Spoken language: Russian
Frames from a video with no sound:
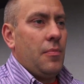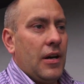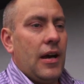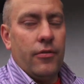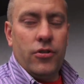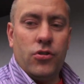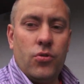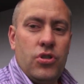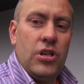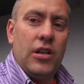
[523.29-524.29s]
пока его не
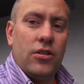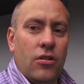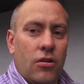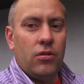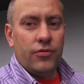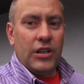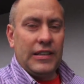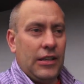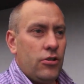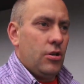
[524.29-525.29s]
изучили, но он
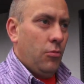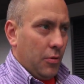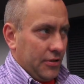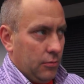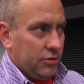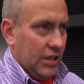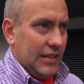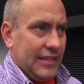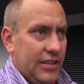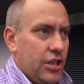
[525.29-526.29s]
выглядит следующим образом. Он
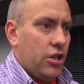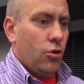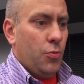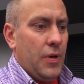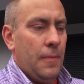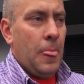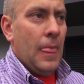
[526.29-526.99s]
делится на три группы.